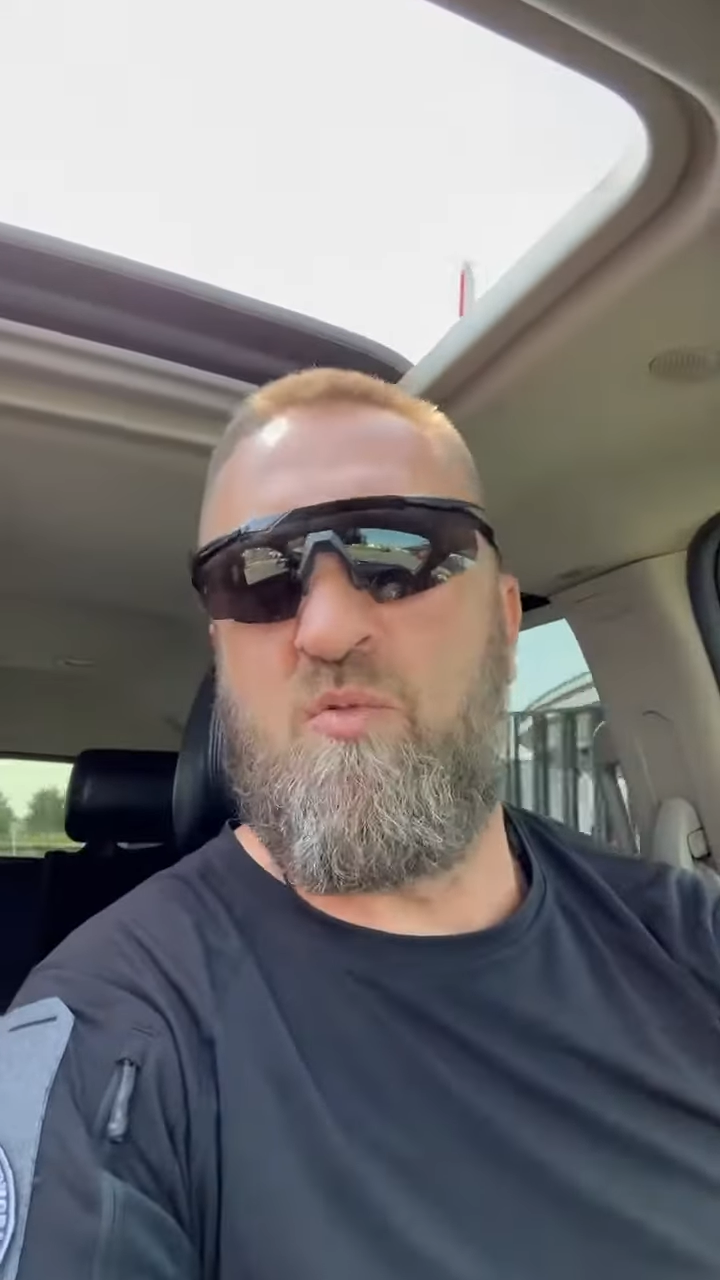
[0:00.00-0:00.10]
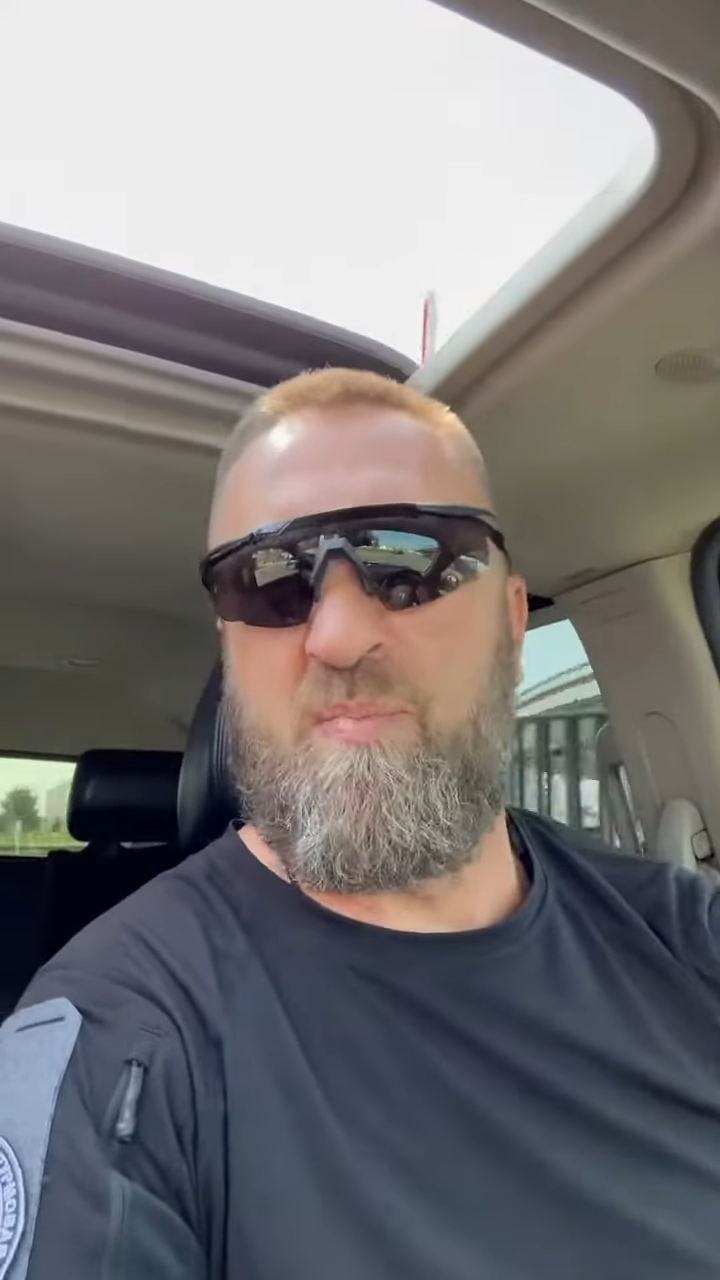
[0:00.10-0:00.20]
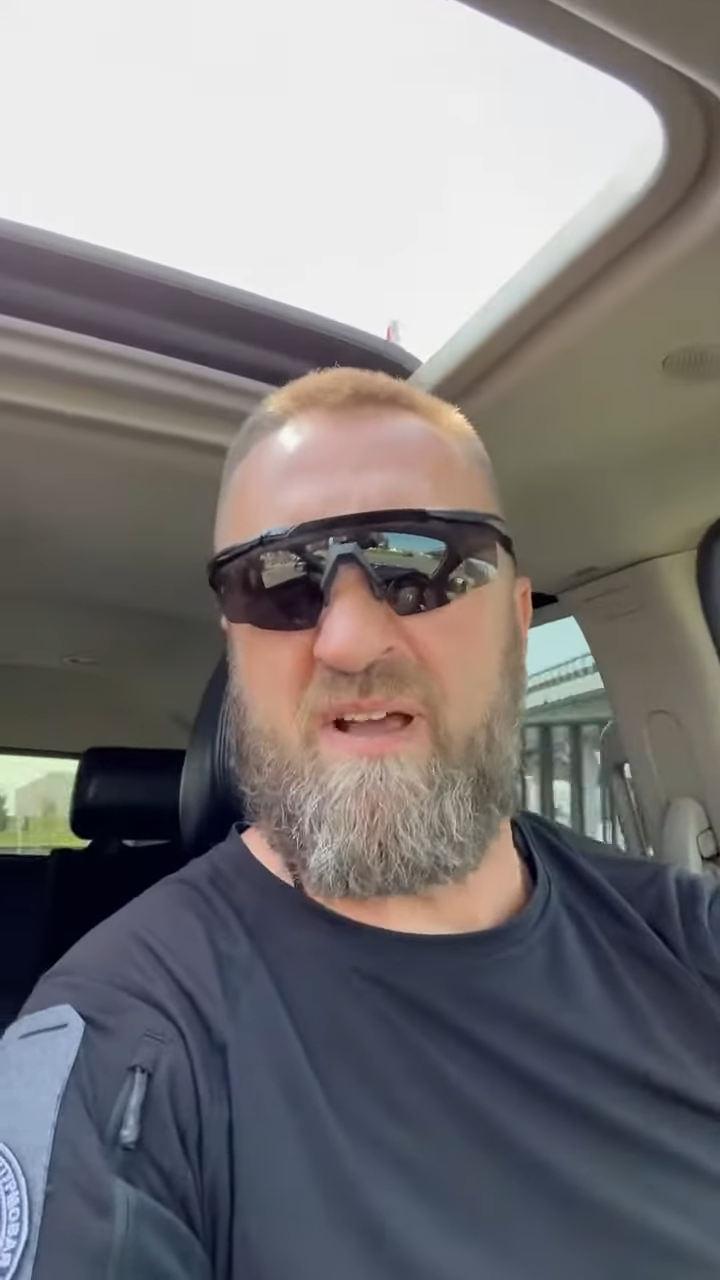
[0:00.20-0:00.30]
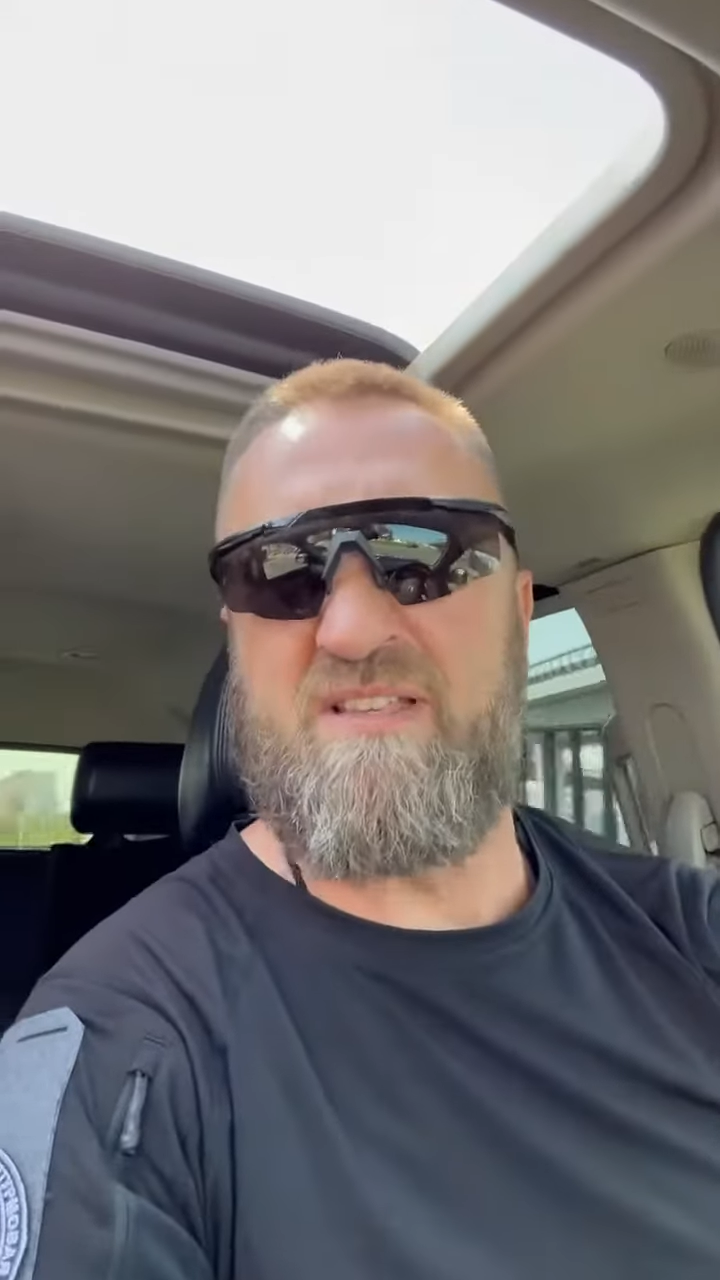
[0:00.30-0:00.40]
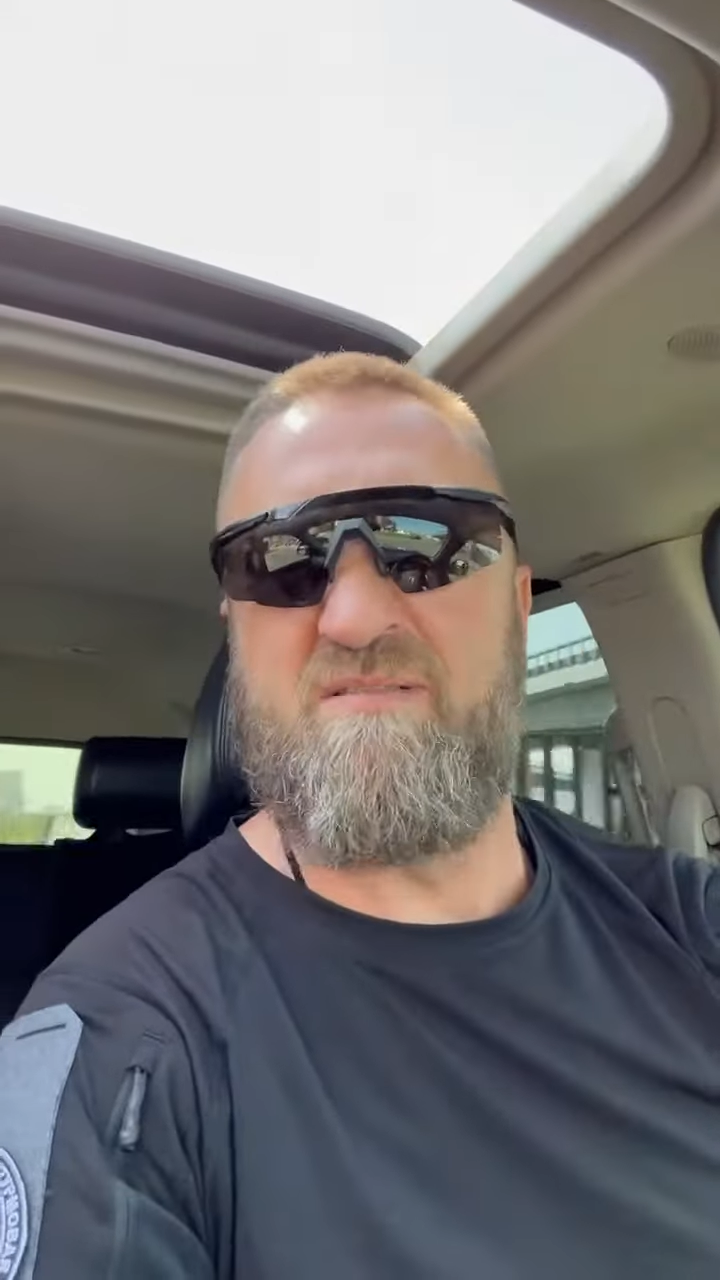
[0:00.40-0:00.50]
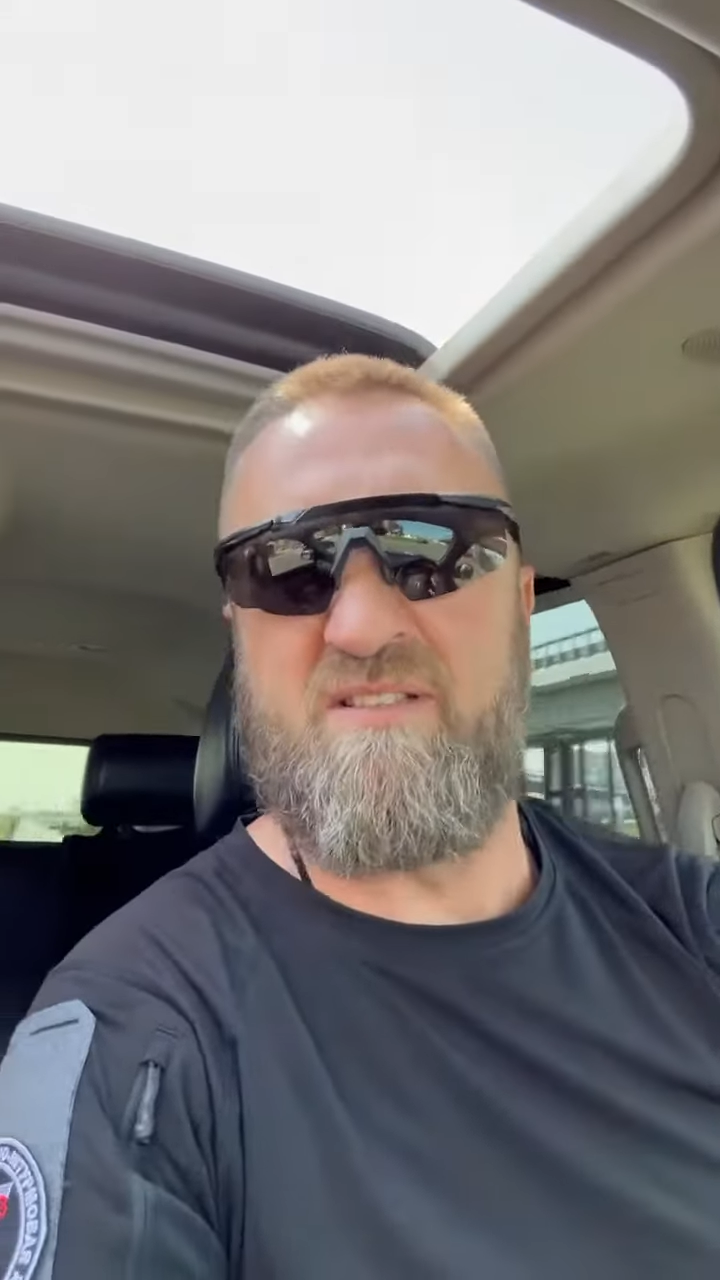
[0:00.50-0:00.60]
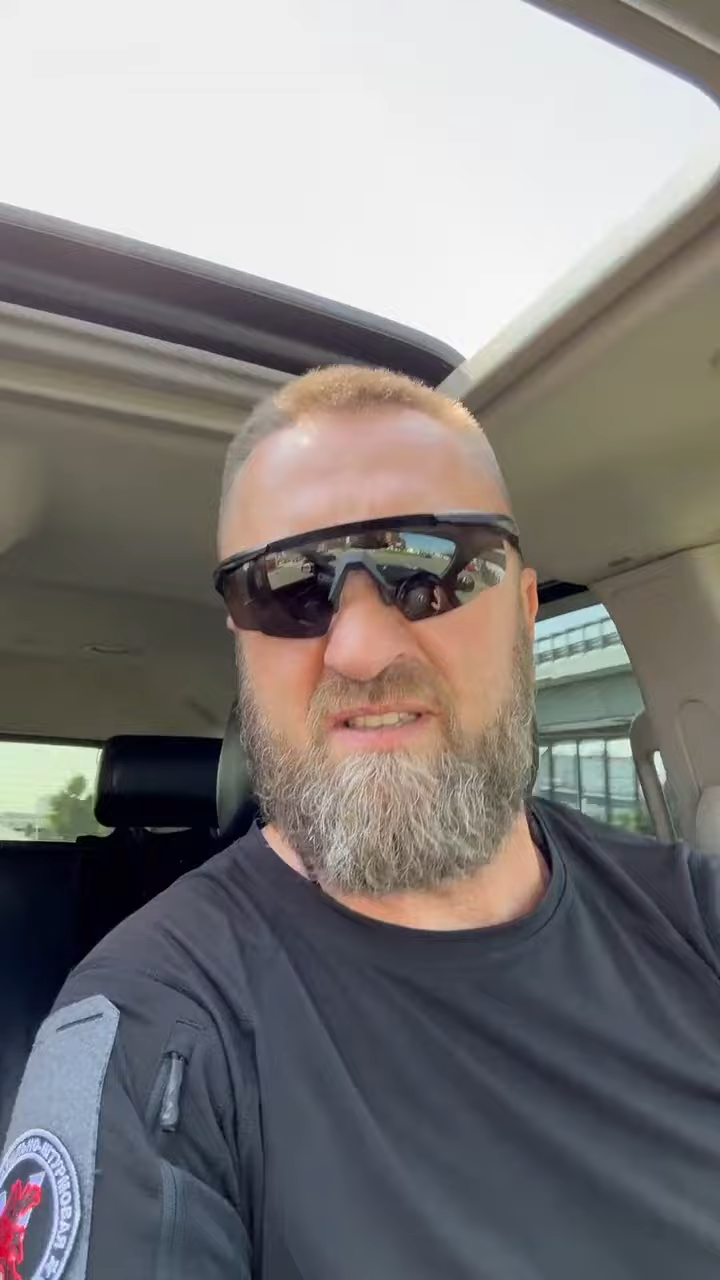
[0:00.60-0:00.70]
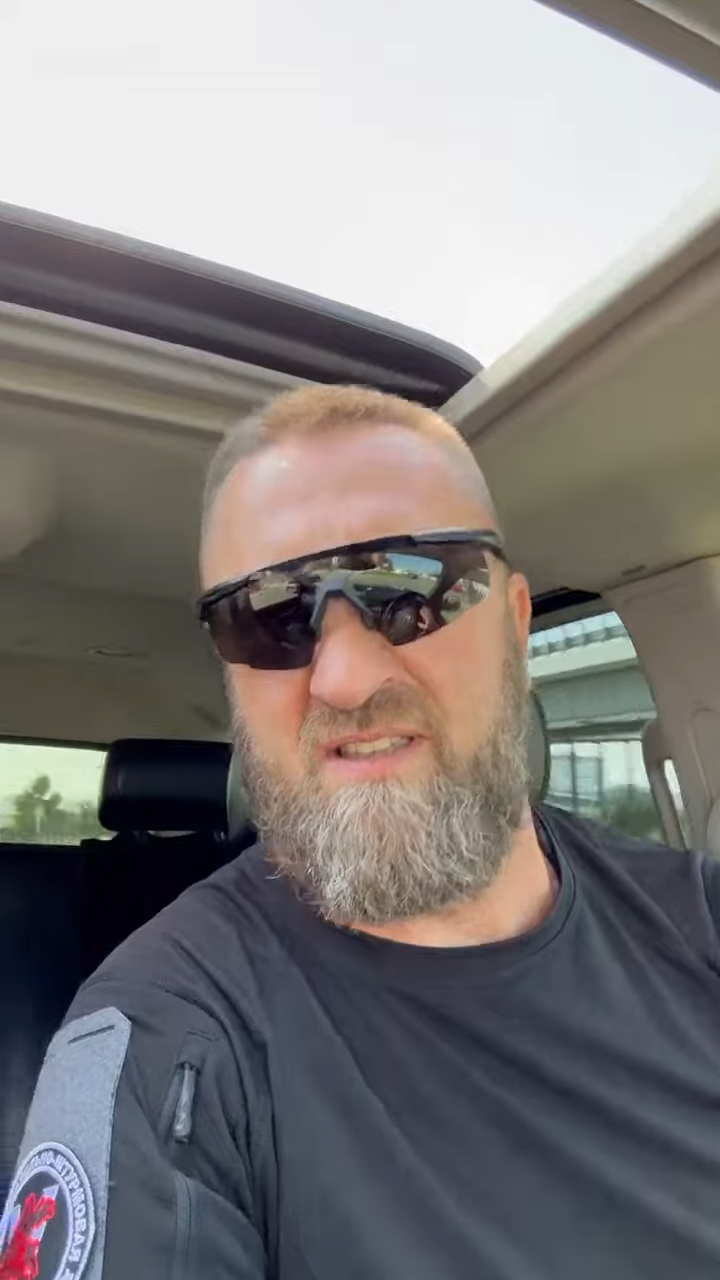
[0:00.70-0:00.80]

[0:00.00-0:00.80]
праздноваться